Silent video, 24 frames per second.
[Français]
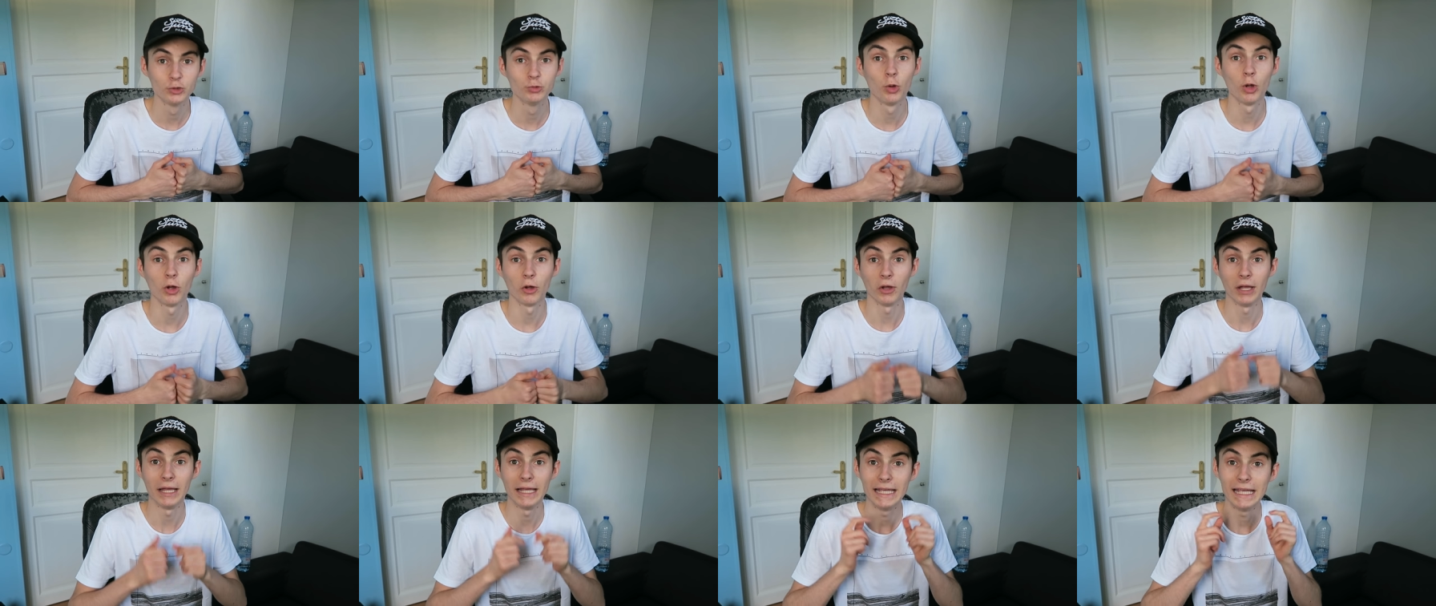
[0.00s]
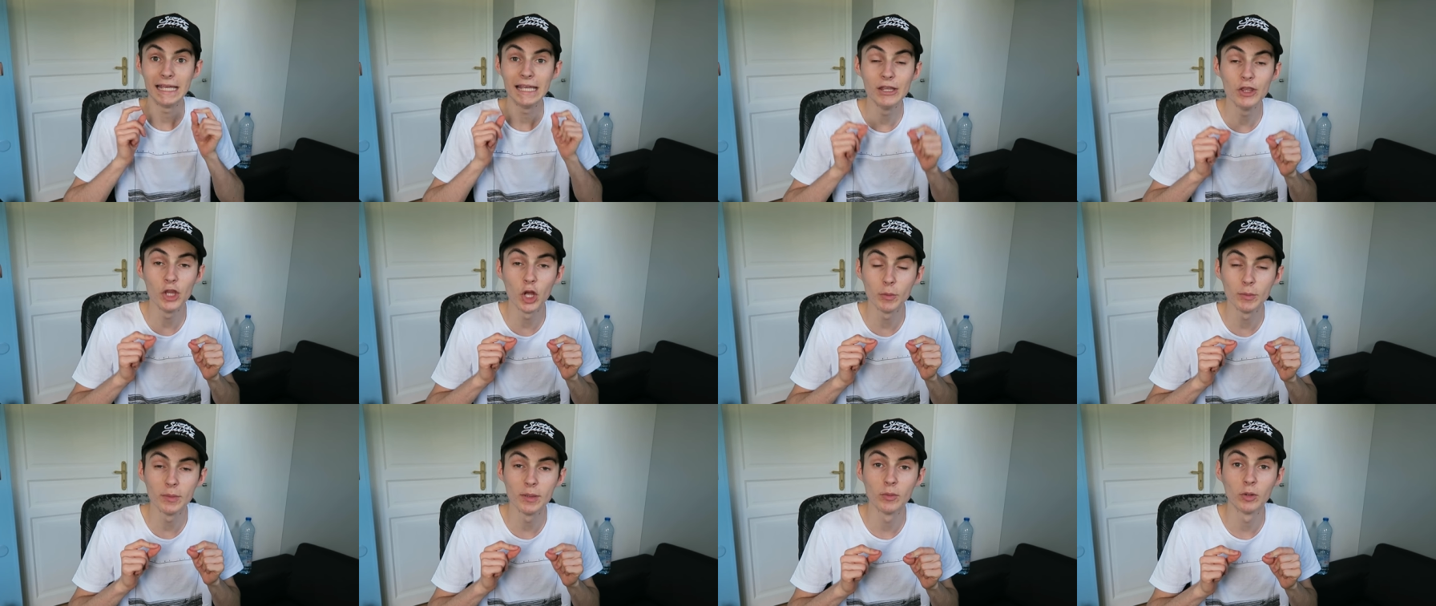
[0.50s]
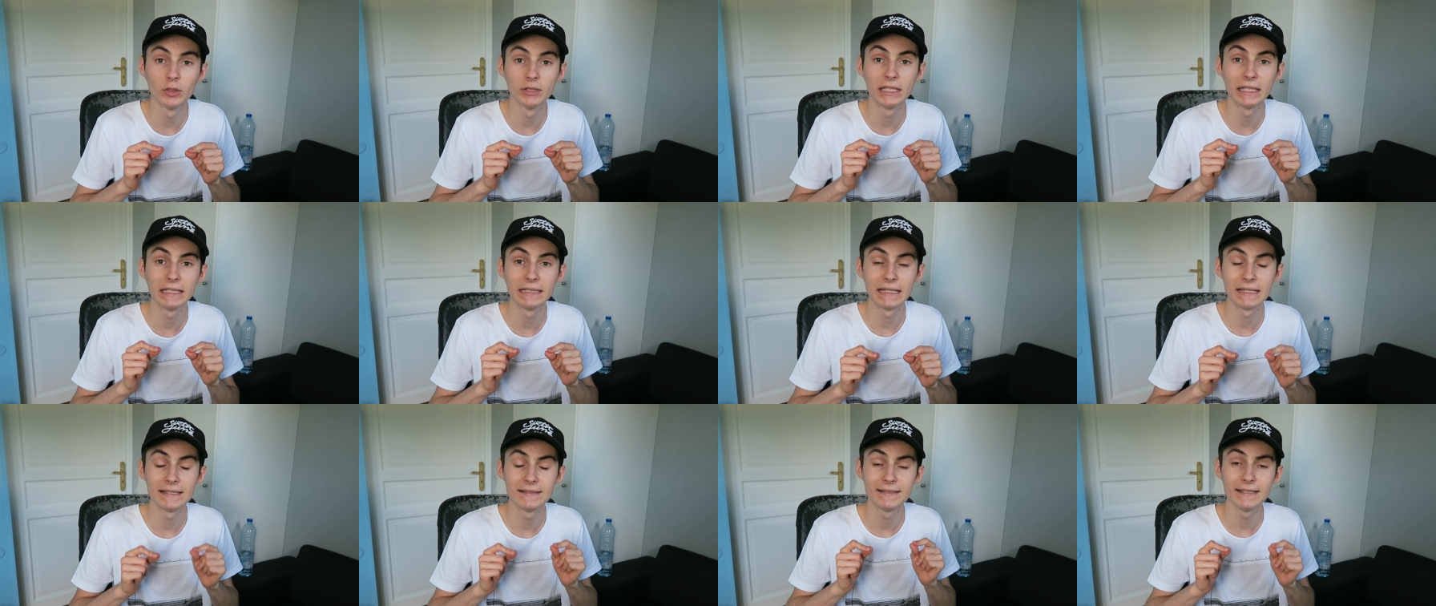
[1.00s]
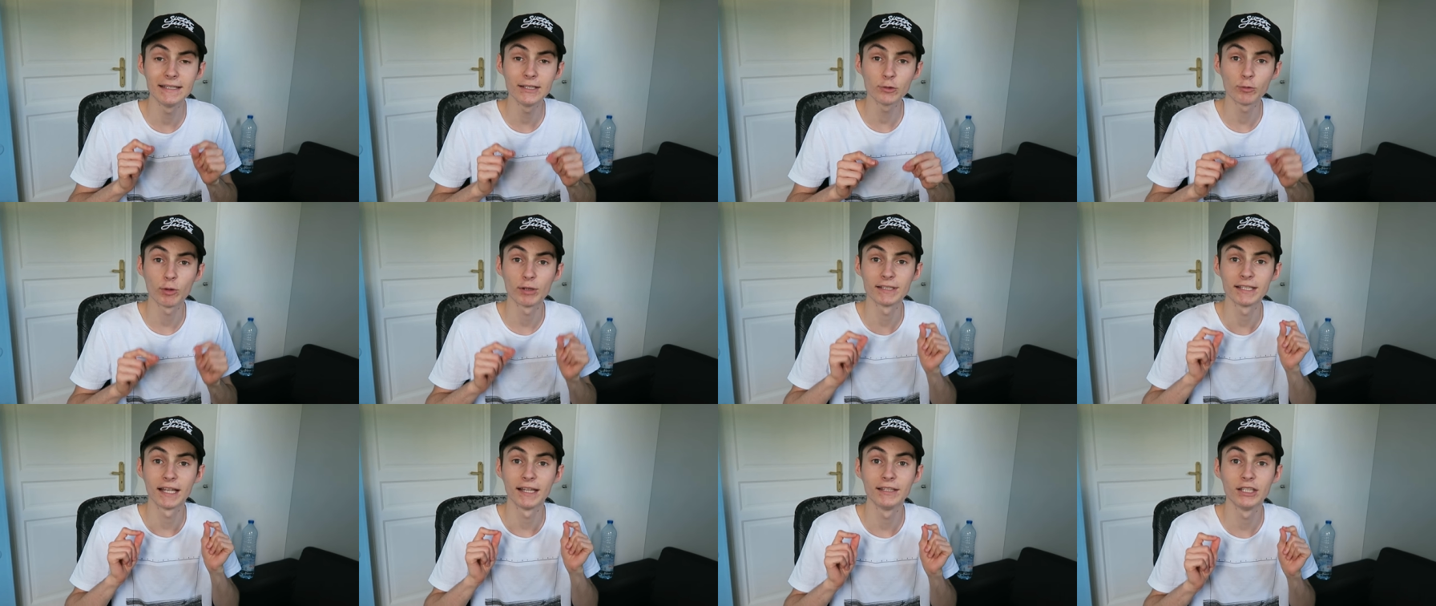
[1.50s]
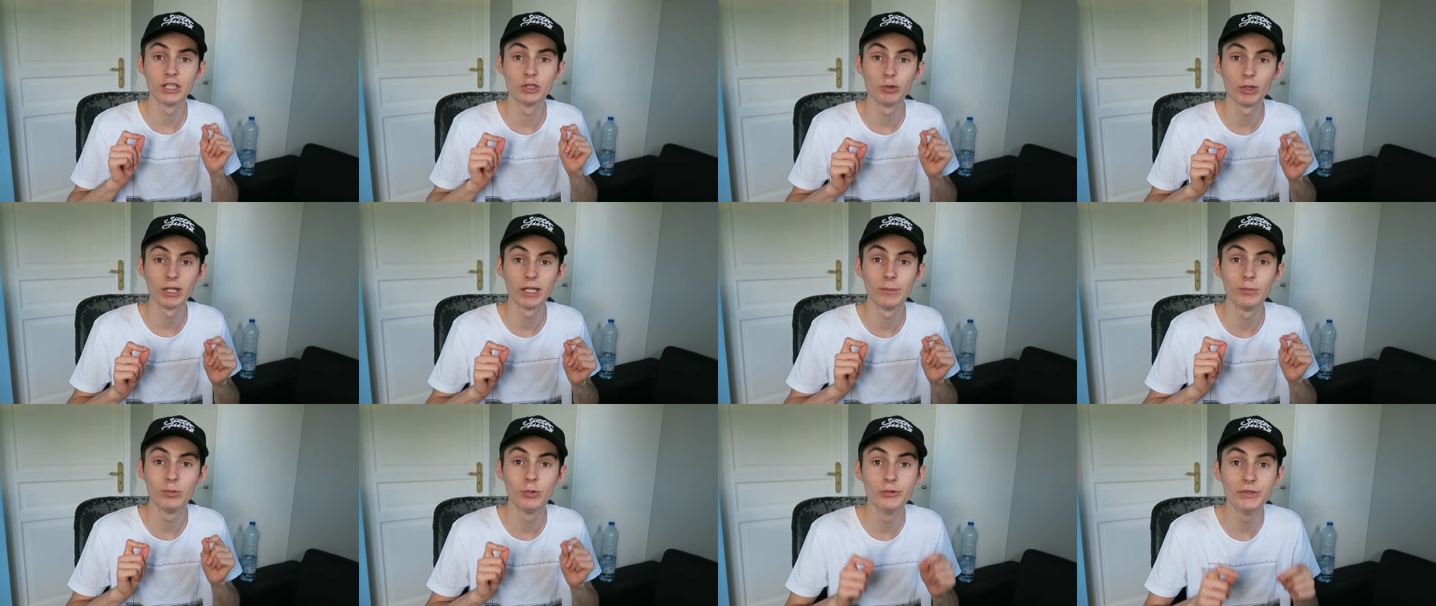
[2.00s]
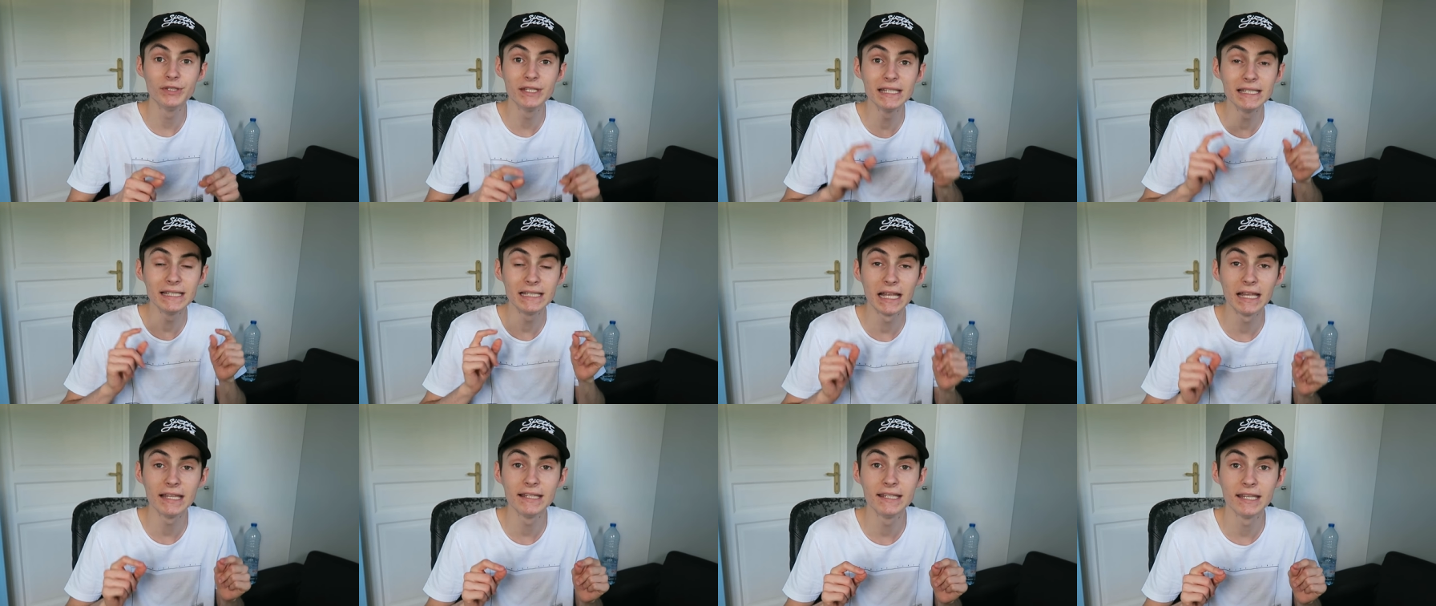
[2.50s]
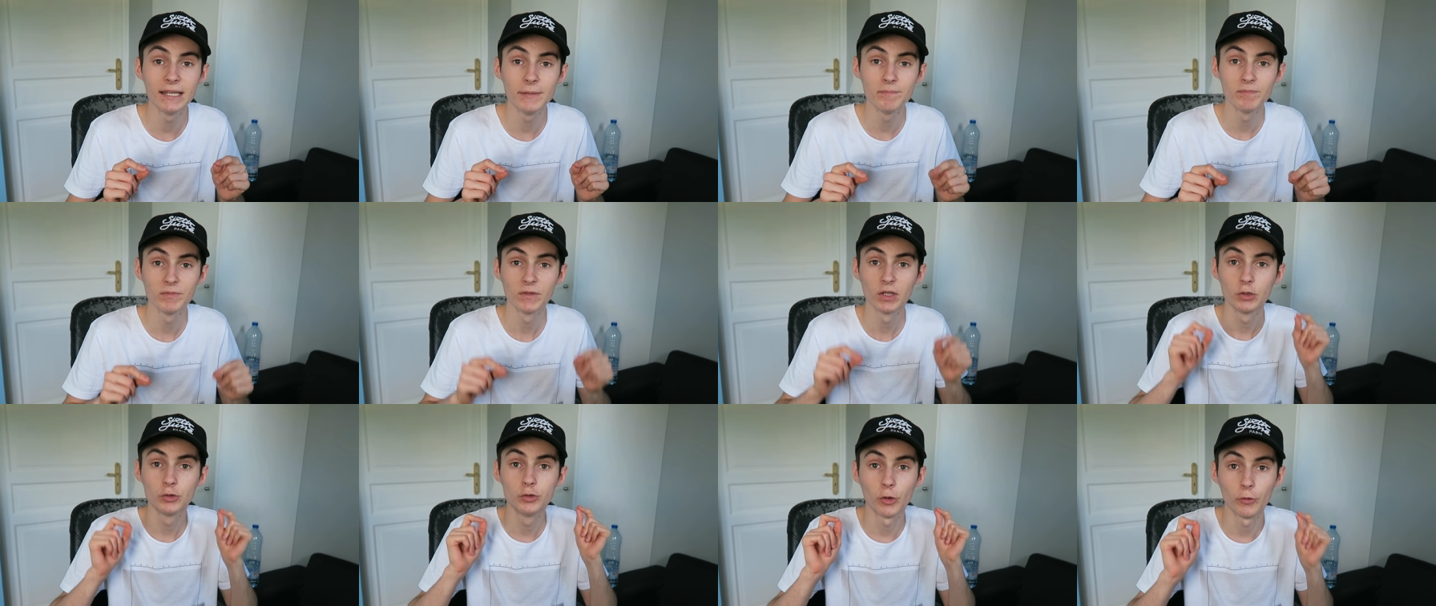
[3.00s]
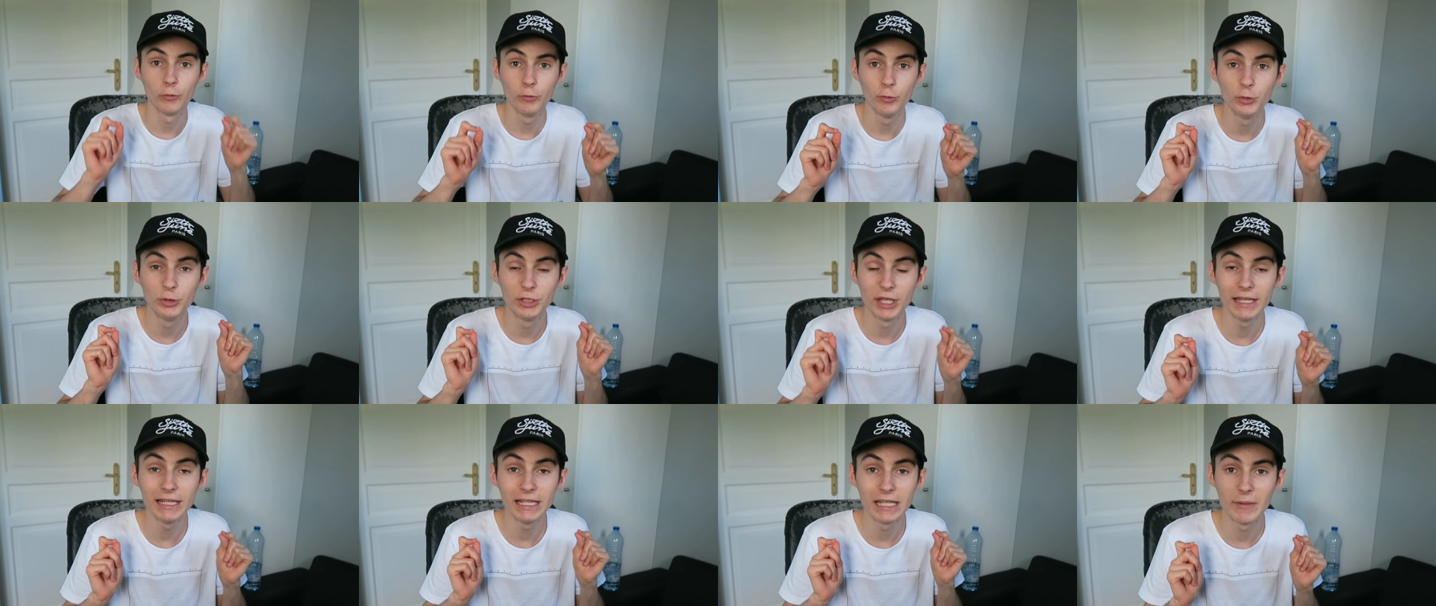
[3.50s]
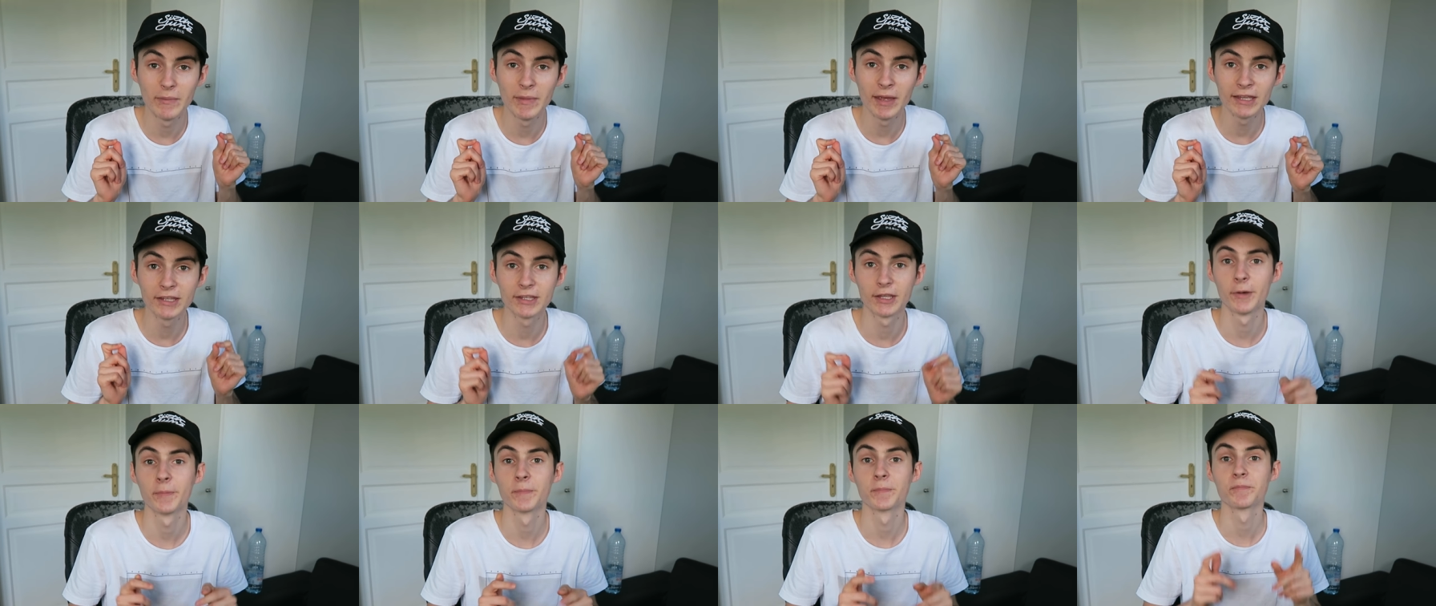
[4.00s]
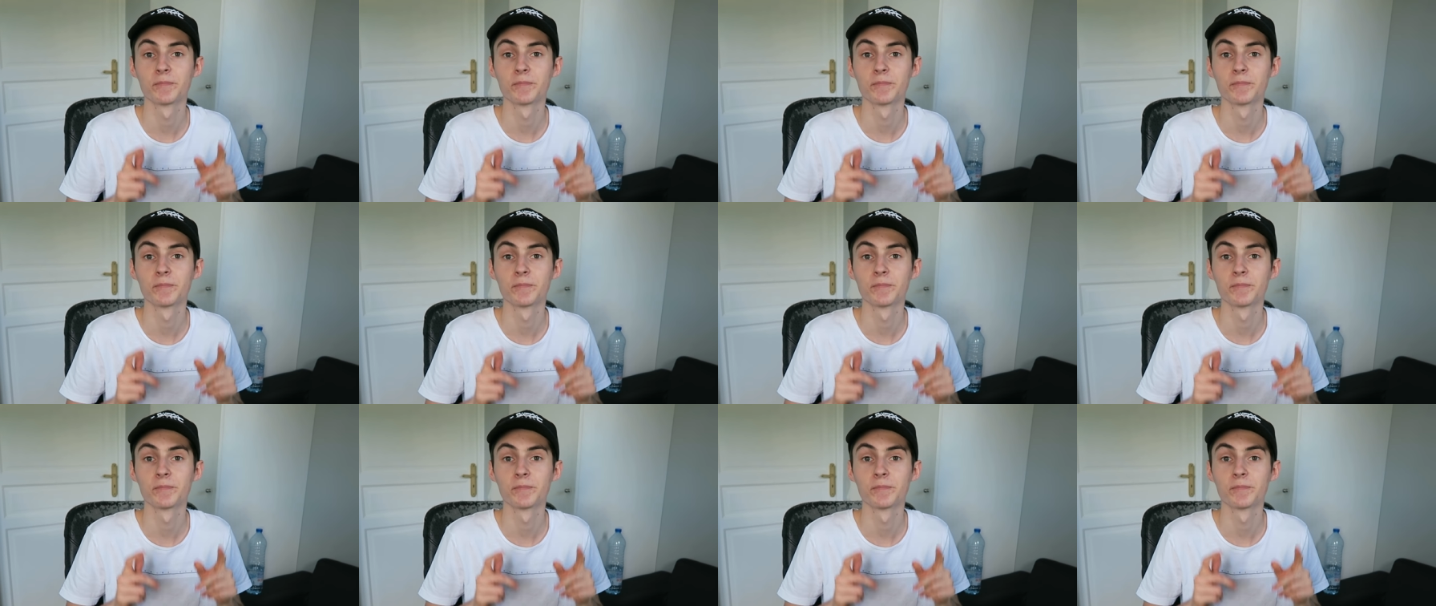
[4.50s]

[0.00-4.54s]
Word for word: joueur énormément détesté, je crois c'est un des joueurs les plus dislikés sur Futed, les mecs,